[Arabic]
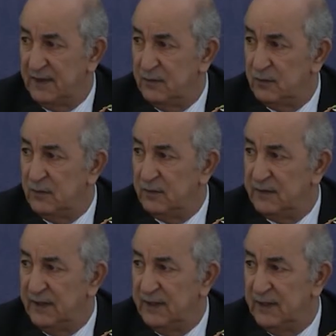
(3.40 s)
لي
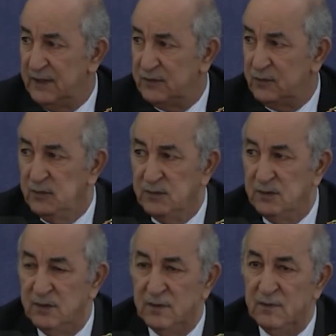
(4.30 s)
وقلت أنها
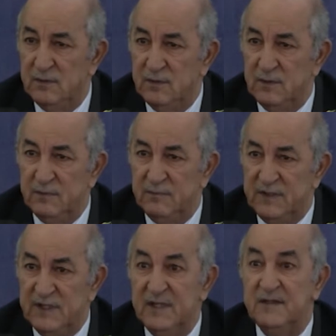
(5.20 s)
تكون آه،
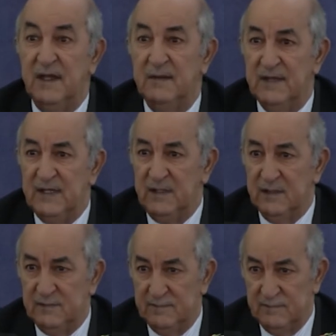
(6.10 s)
بداية
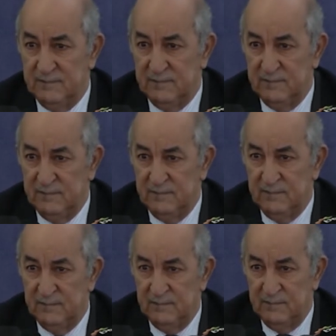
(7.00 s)
عملية
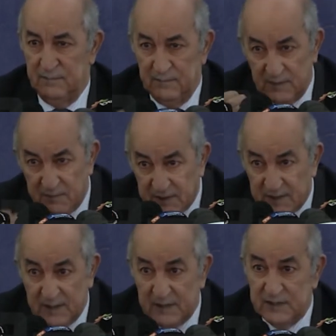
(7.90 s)

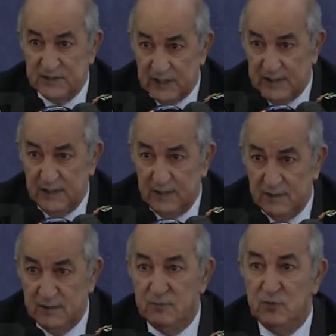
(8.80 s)
البداية إن شاء الله
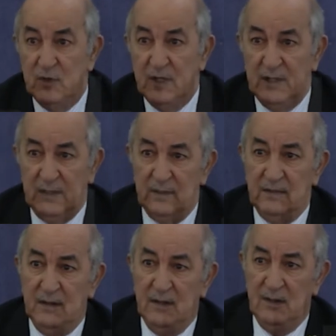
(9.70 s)
نبدوها
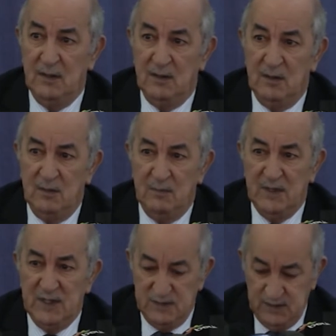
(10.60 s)

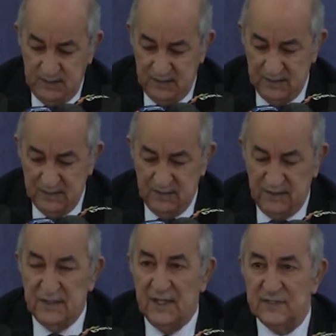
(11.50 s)
بهذه
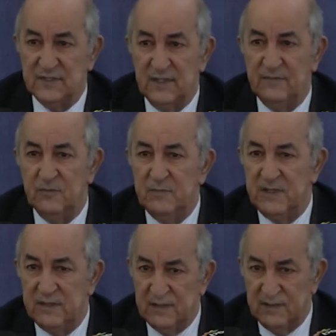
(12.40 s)

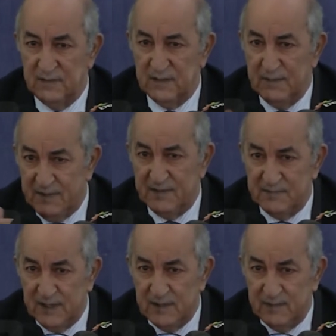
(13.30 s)
11200 آه، قبل
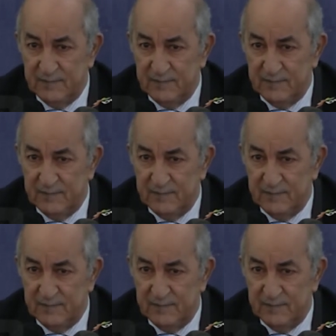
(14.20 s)
رمضان